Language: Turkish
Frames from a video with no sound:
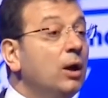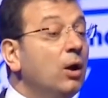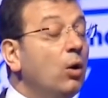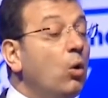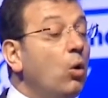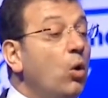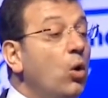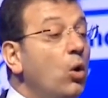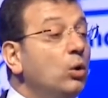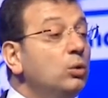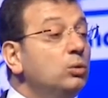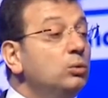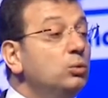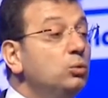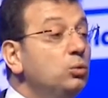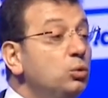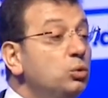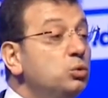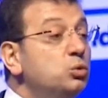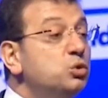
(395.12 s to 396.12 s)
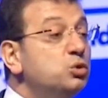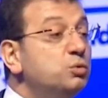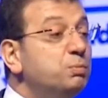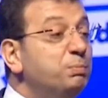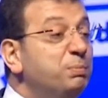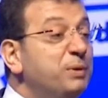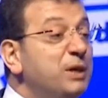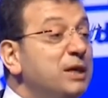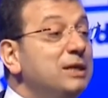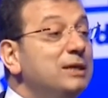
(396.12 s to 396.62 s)
13
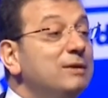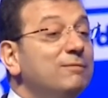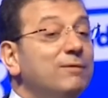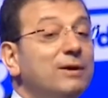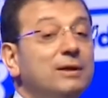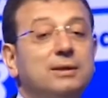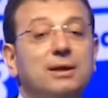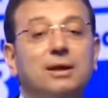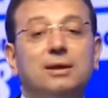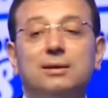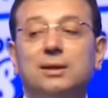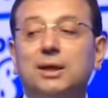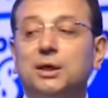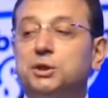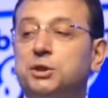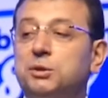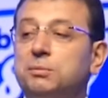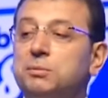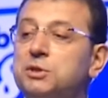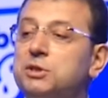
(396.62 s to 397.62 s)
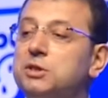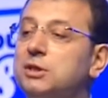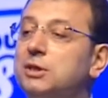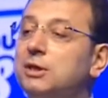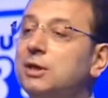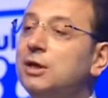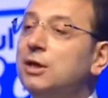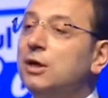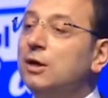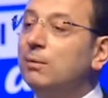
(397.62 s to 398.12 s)
bin vatandaşımızı